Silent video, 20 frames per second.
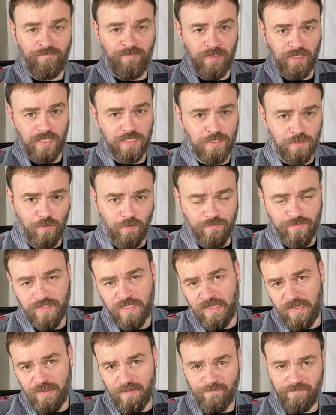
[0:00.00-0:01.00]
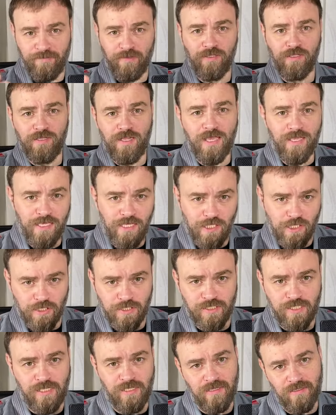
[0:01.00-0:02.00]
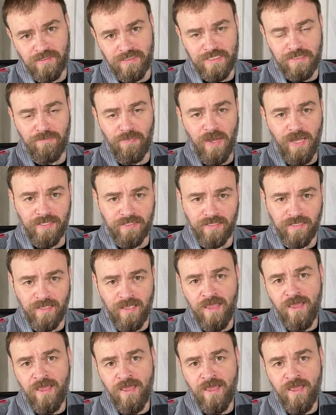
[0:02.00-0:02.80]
философские, филологические дебаты